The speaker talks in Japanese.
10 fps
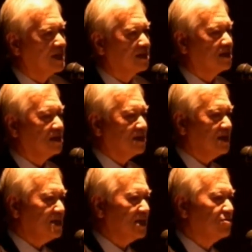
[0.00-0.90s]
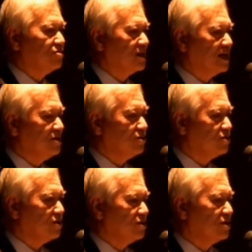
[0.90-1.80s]
まりギリシャというのがユーロ
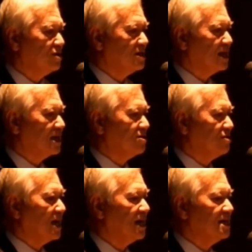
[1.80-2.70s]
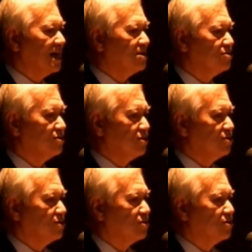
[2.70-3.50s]
という通貨圏の中にあるというこ